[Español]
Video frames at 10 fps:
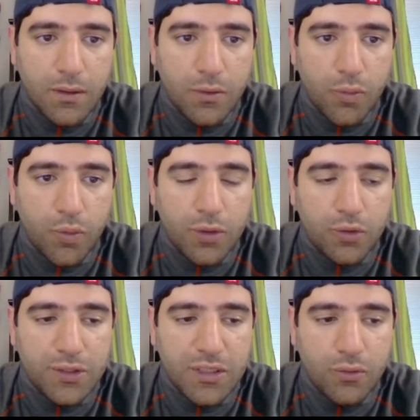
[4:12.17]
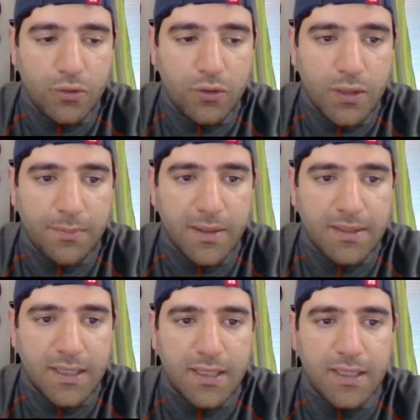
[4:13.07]
no estoy seguro qué
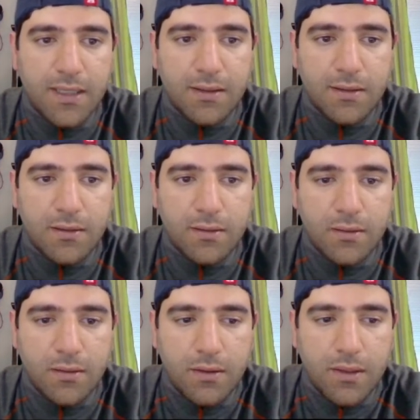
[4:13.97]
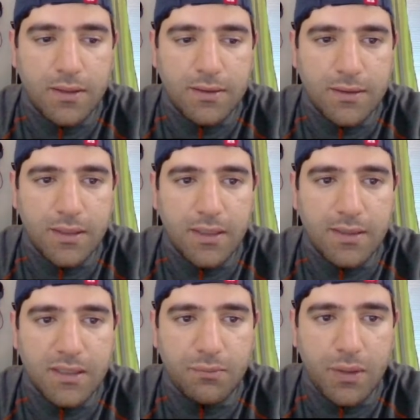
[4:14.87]
pasaría si
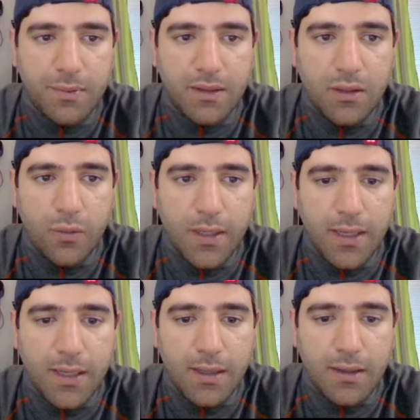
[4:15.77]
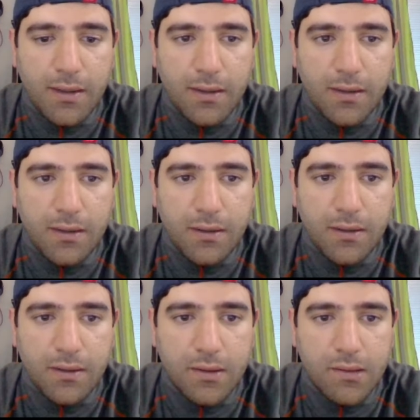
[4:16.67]
simplemente juega,
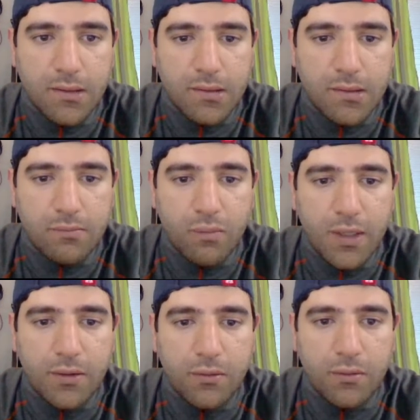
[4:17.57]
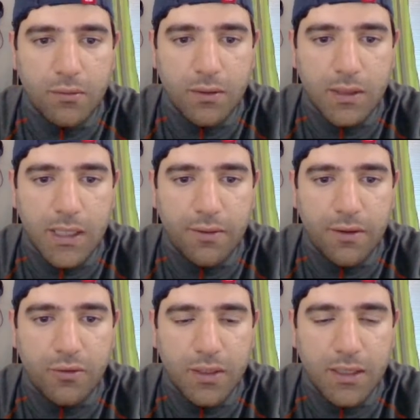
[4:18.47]
bueno,
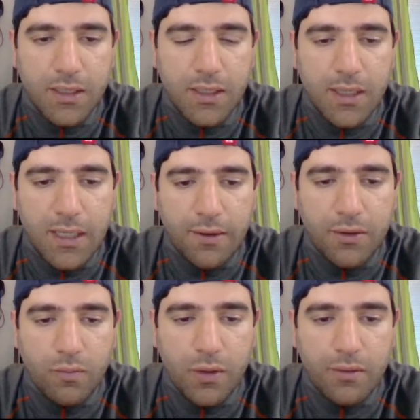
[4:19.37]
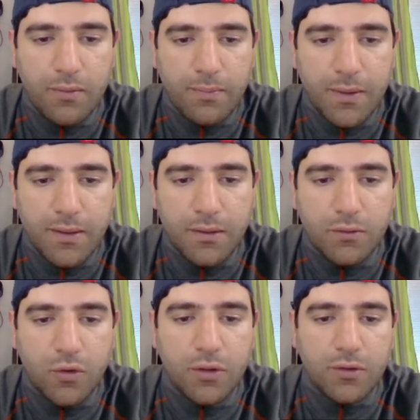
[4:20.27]
caballo aquí, el caballo mueve y va a perder.
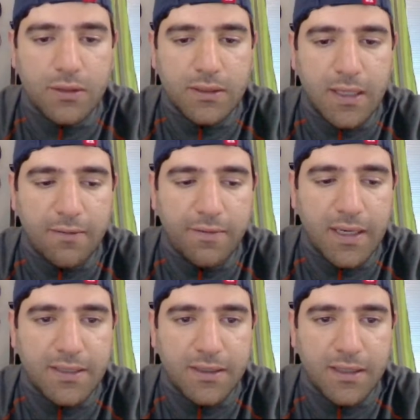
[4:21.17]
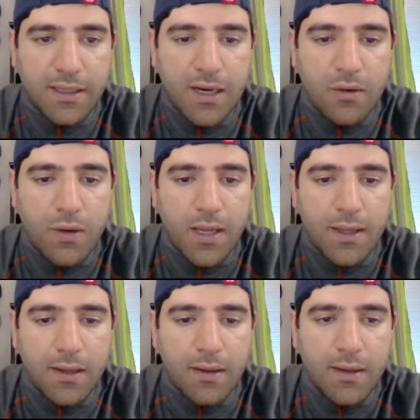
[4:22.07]
No, entonces alfil h3 es la
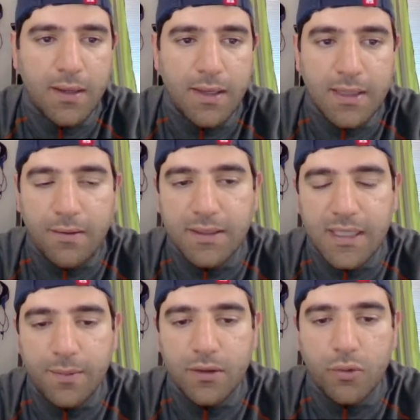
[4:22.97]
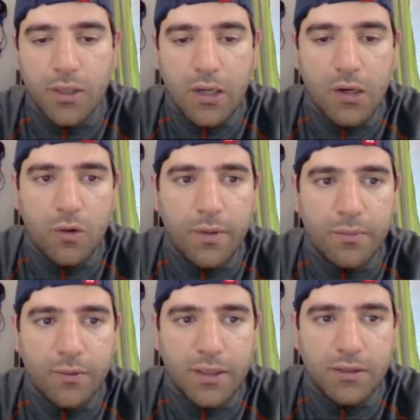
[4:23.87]
jugada. Está básicamente obligado a comer
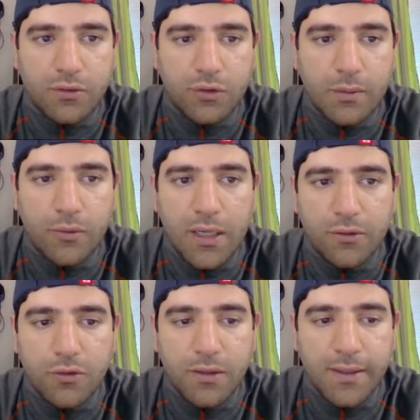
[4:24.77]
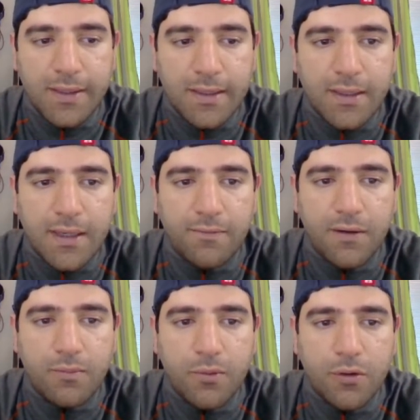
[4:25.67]
porque si no tomamos la torre. Y aquí
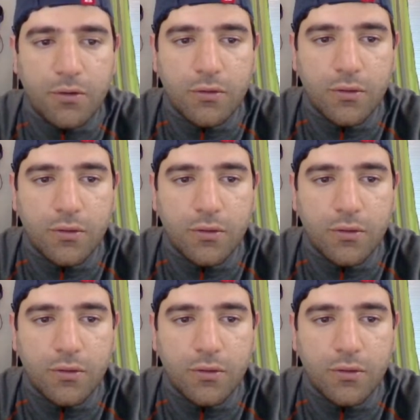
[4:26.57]
alfil por